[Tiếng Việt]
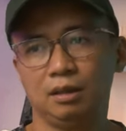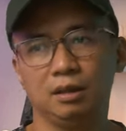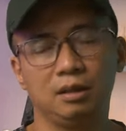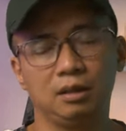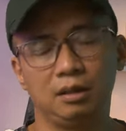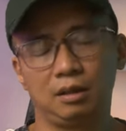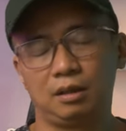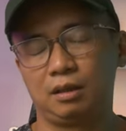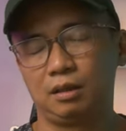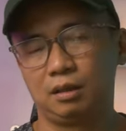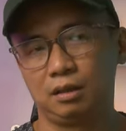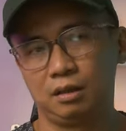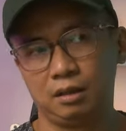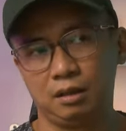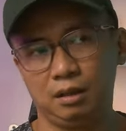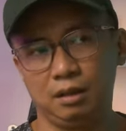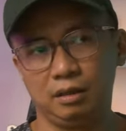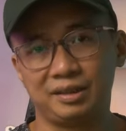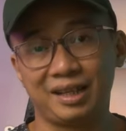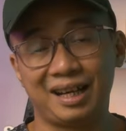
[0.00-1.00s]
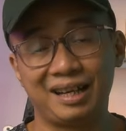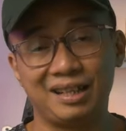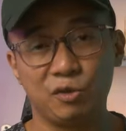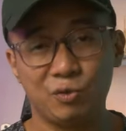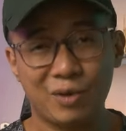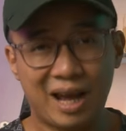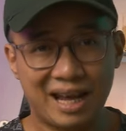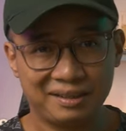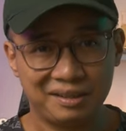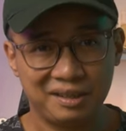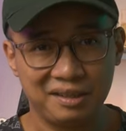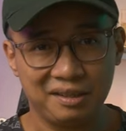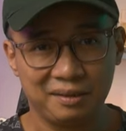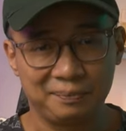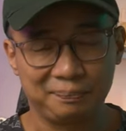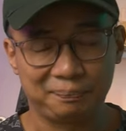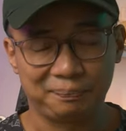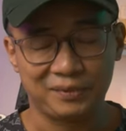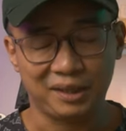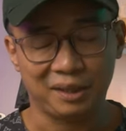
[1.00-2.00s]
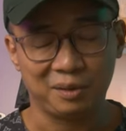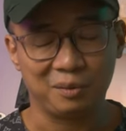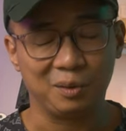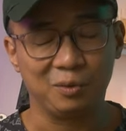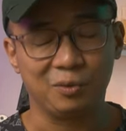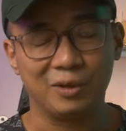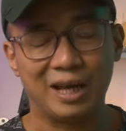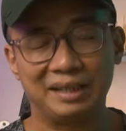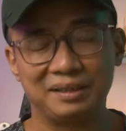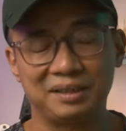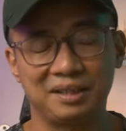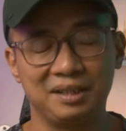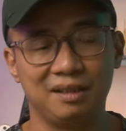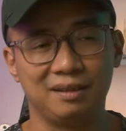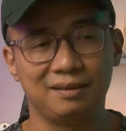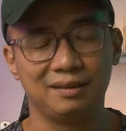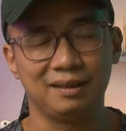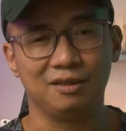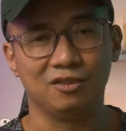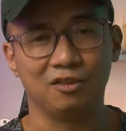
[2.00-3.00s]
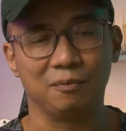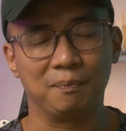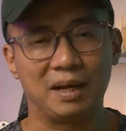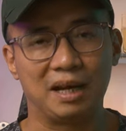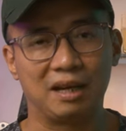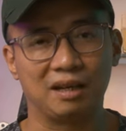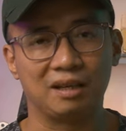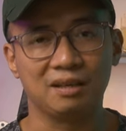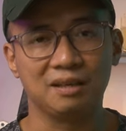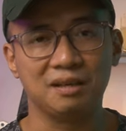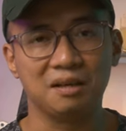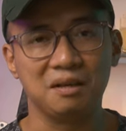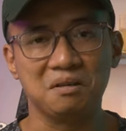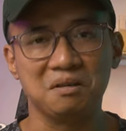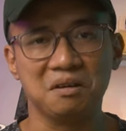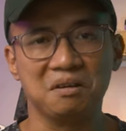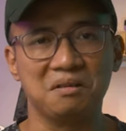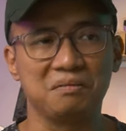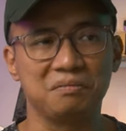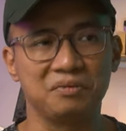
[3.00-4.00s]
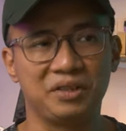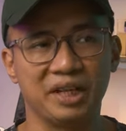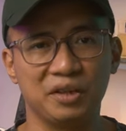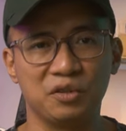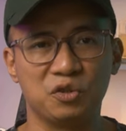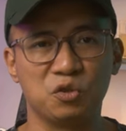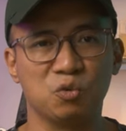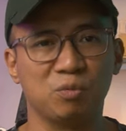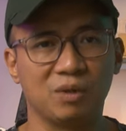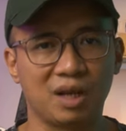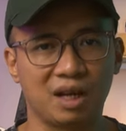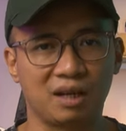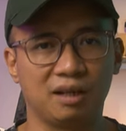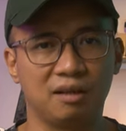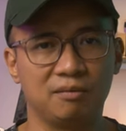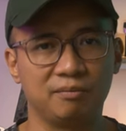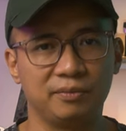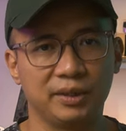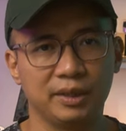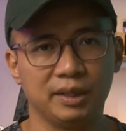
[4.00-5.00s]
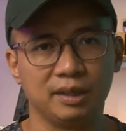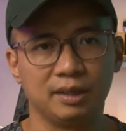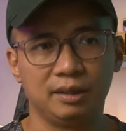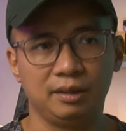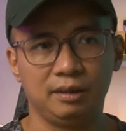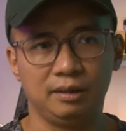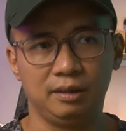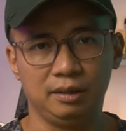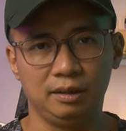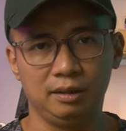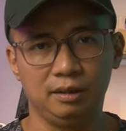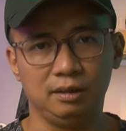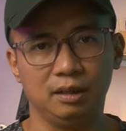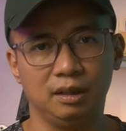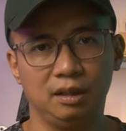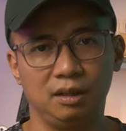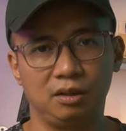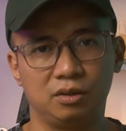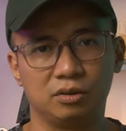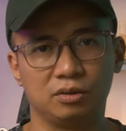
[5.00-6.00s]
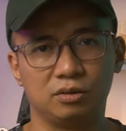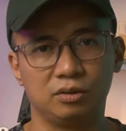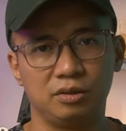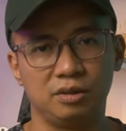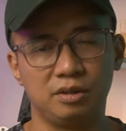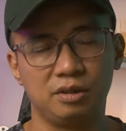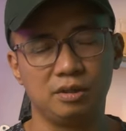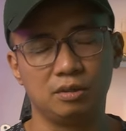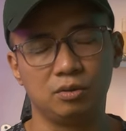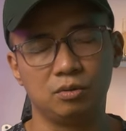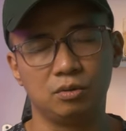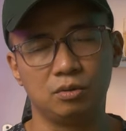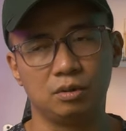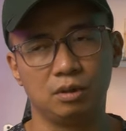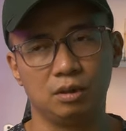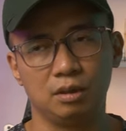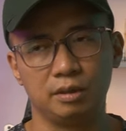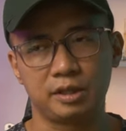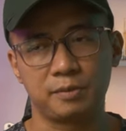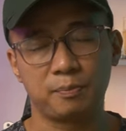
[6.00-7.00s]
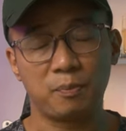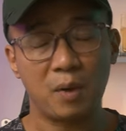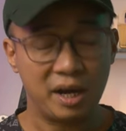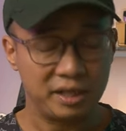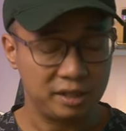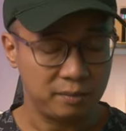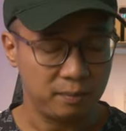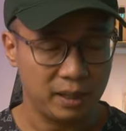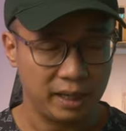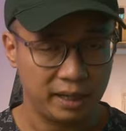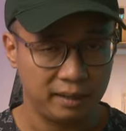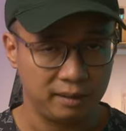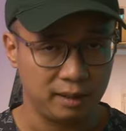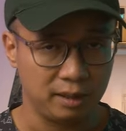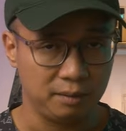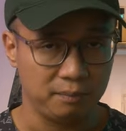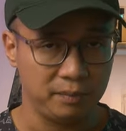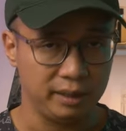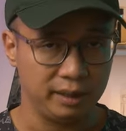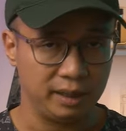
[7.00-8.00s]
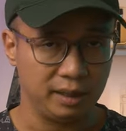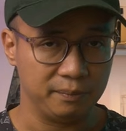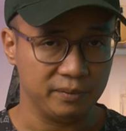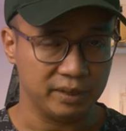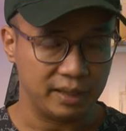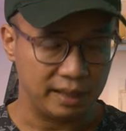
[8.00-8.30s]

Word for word: à, à, chai lựu đạn kia chai con lựu đạn kia thì nó mang cái hơi hướng trẻ trung năng động thì à, con spice blend này mình